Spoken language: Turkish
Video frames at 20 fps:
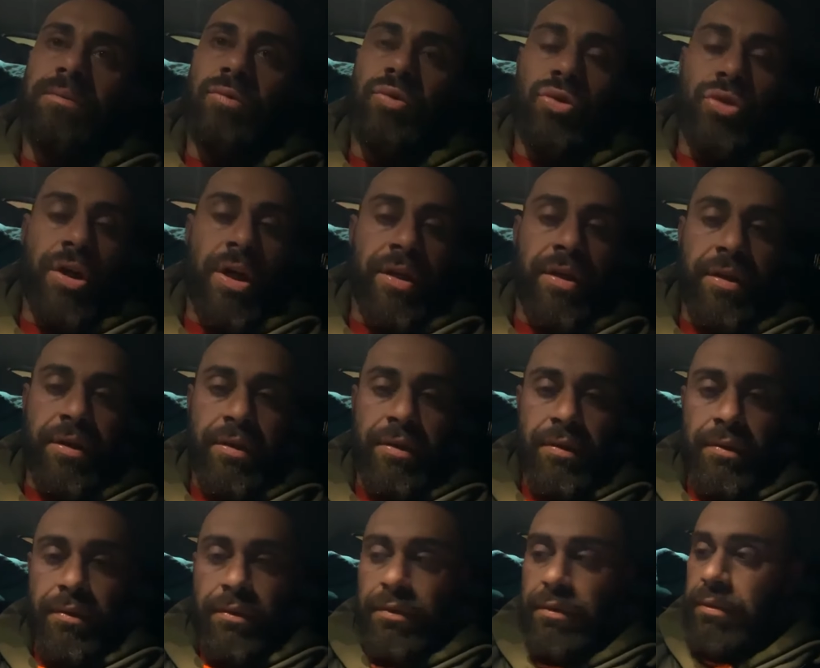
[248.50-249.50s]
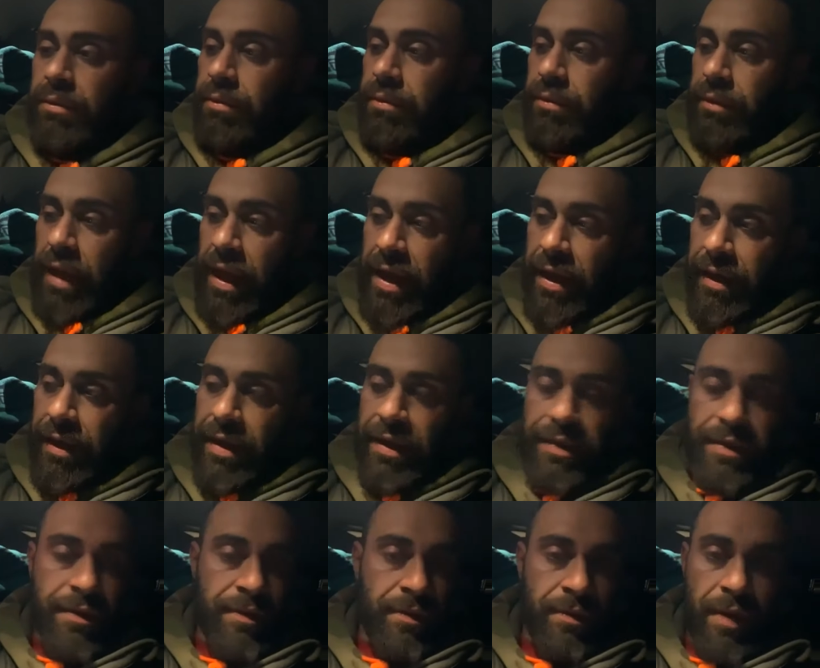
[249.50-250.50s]
Dünyanın
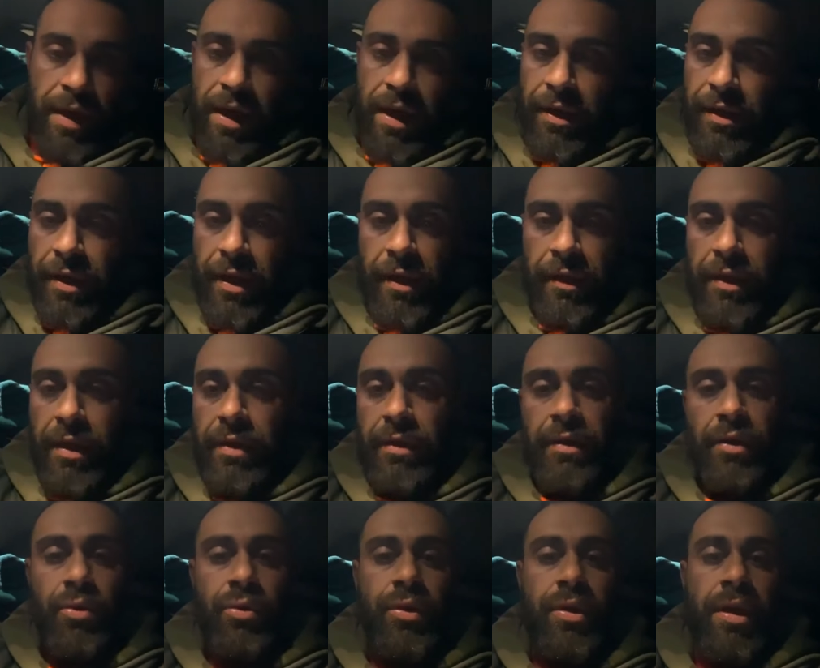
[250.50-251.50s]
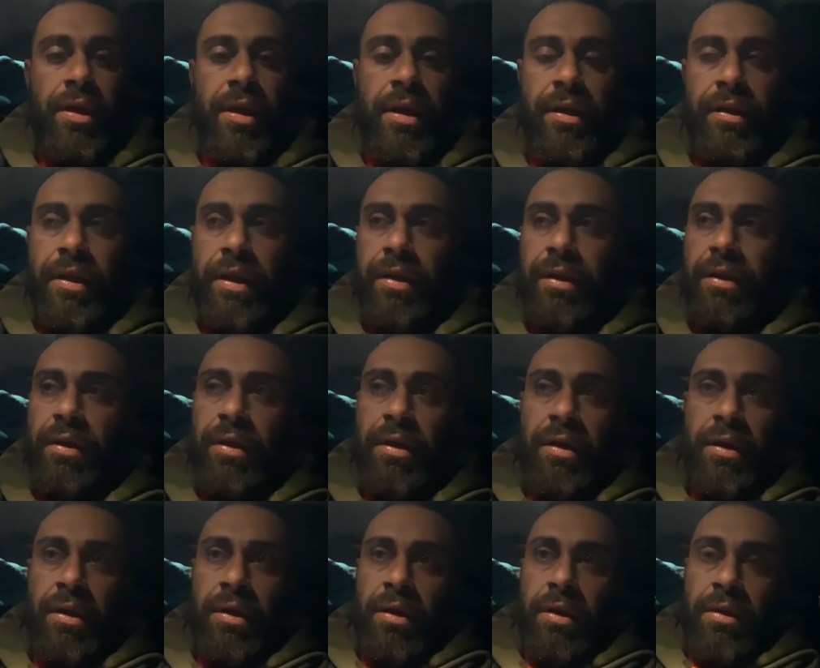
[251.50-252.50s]
herkes, her yerden, ülkelerden.
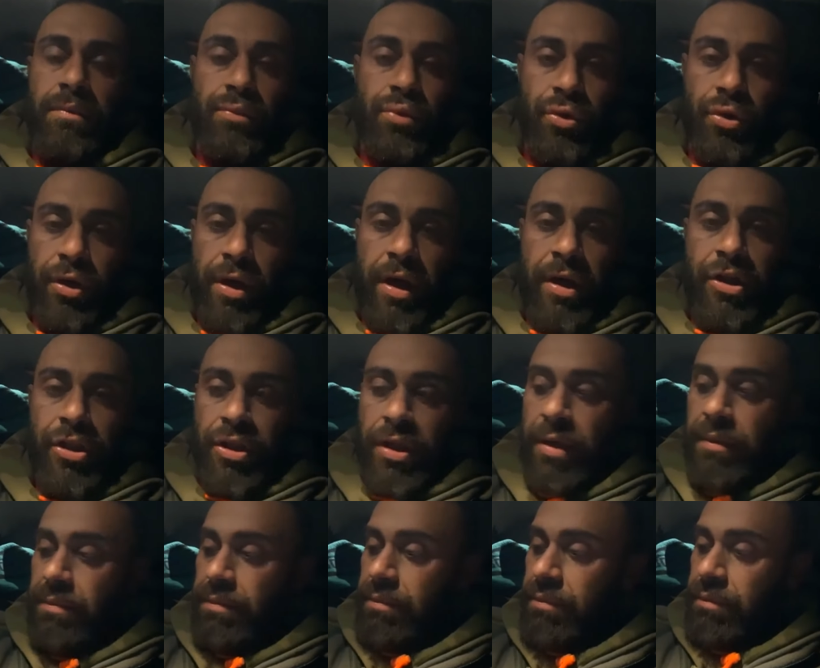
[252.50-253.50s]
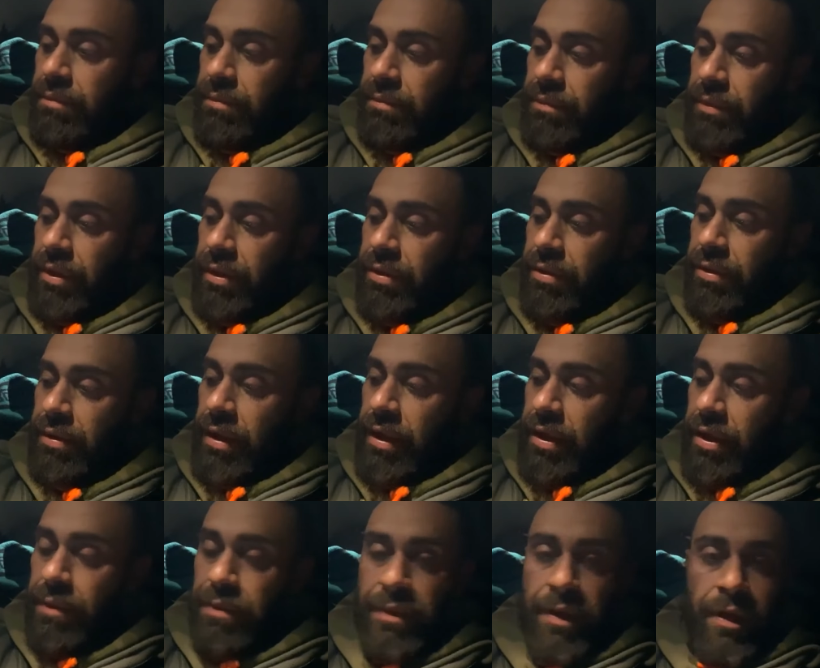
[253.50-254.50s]
Bugün akşam bir
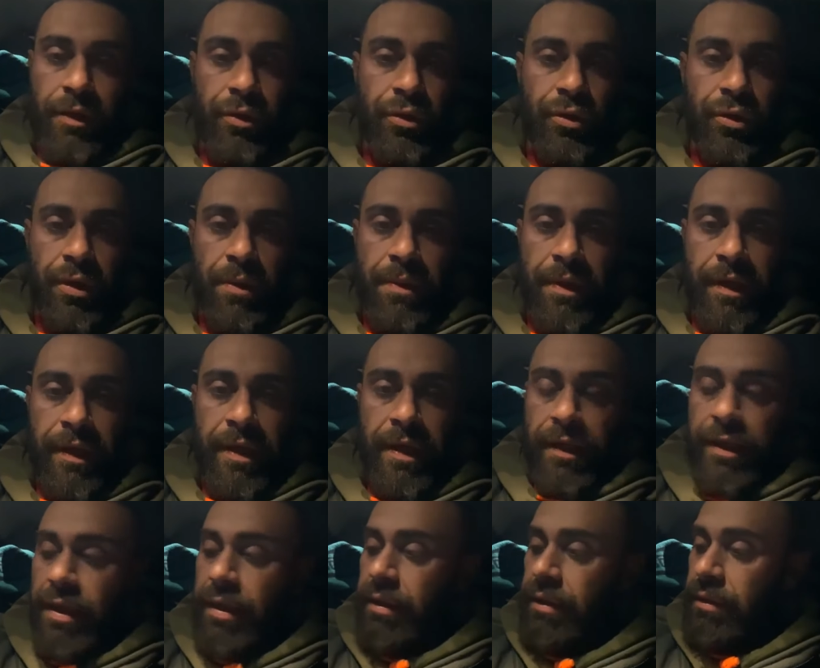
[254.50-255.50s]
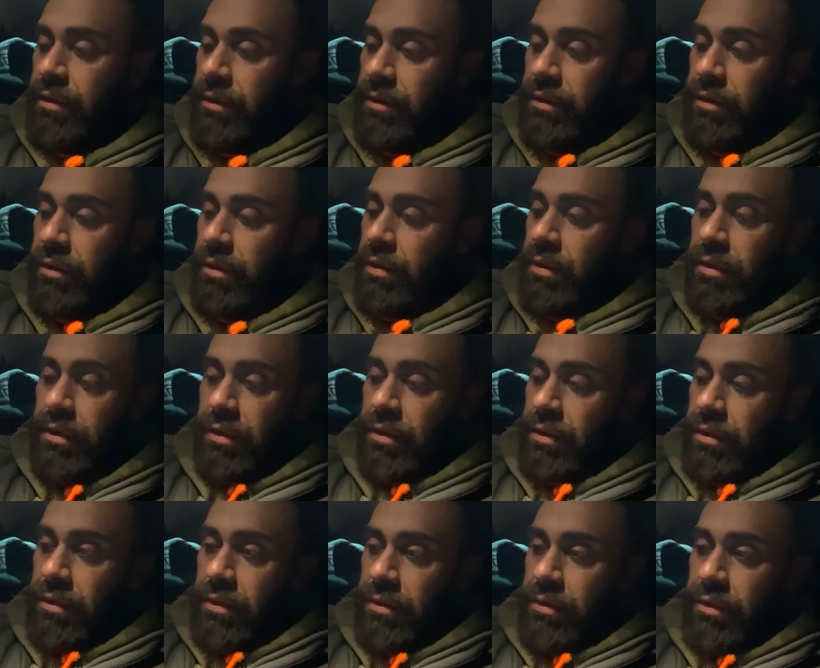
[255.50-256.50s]
ekip geliyor Amerika'dan.
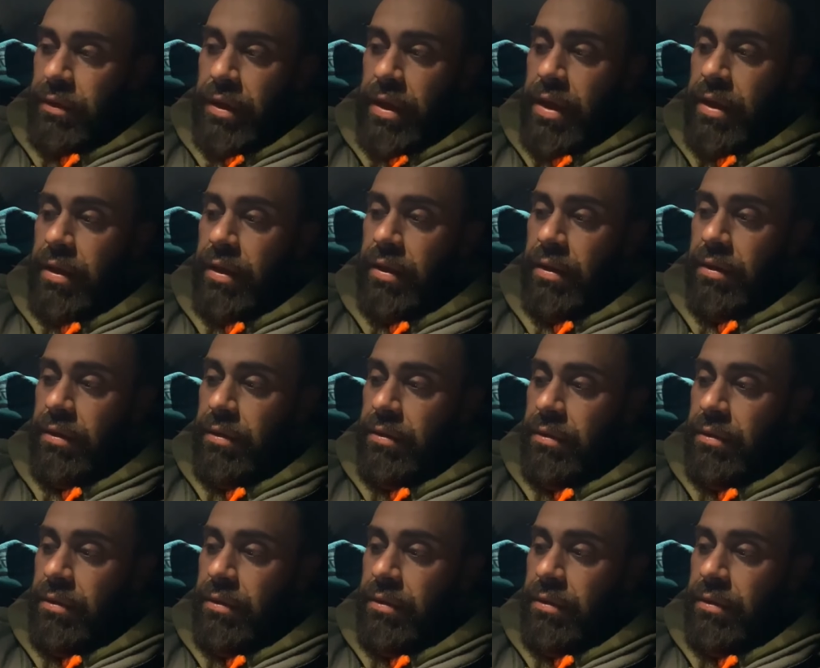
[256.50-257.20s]
Yani